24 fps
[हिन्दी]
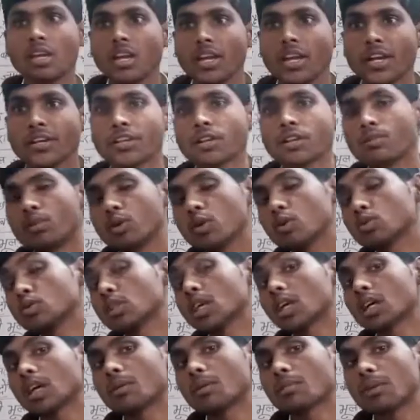इंटरव्यू
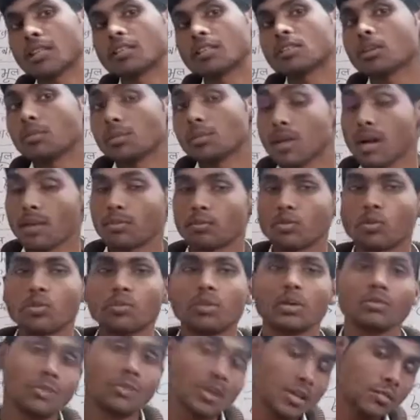तक का बात सभी आपको
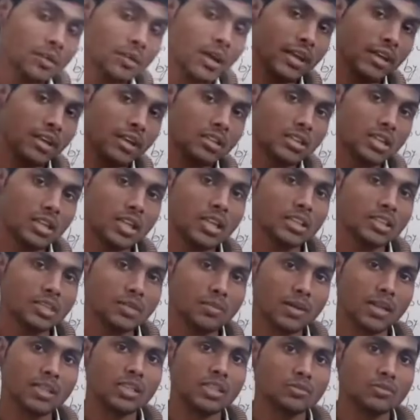मंथ करवाएंगे इस क्लास के
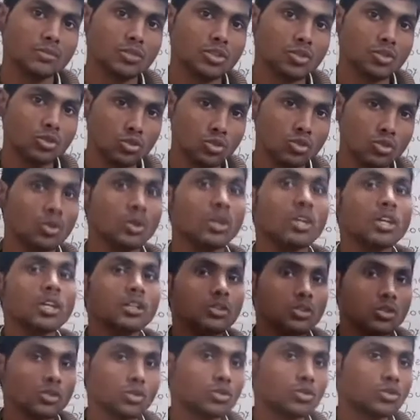माध्यम से दोस्तों
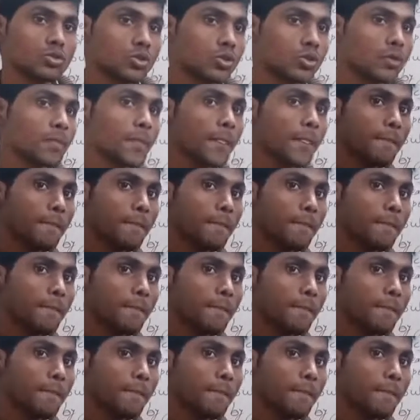तो दोस्तों